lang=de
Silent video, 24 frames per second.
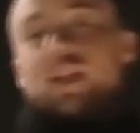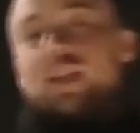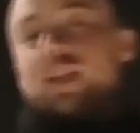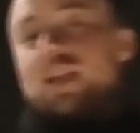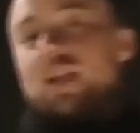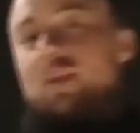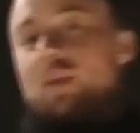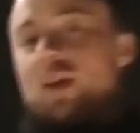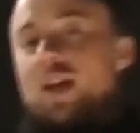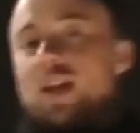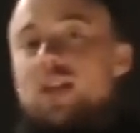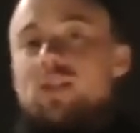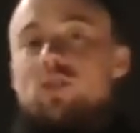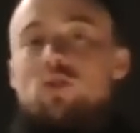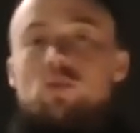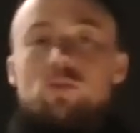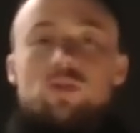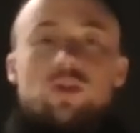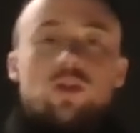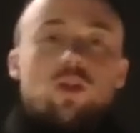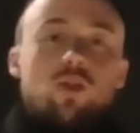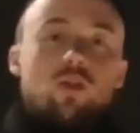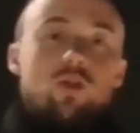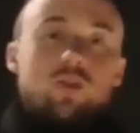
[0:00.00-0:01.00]
Thema X,
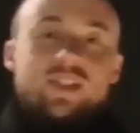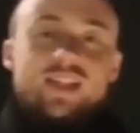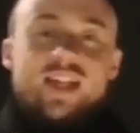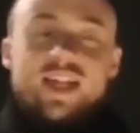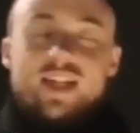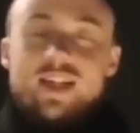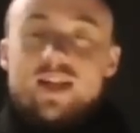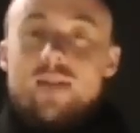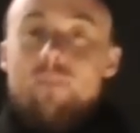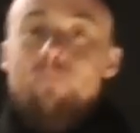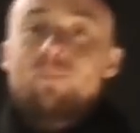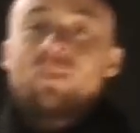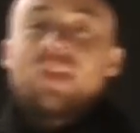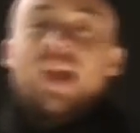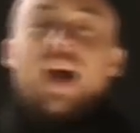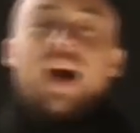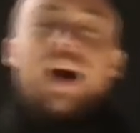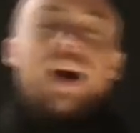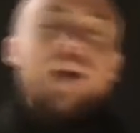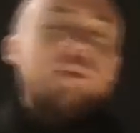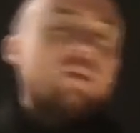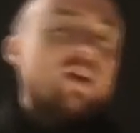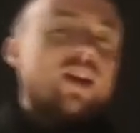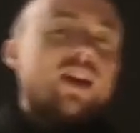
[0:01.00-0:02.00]
Y und Z.
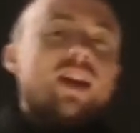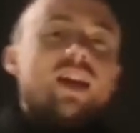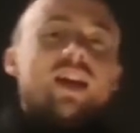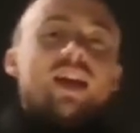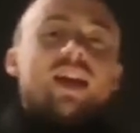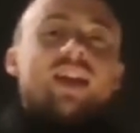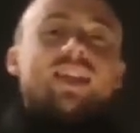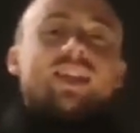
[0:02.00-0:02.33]
Aber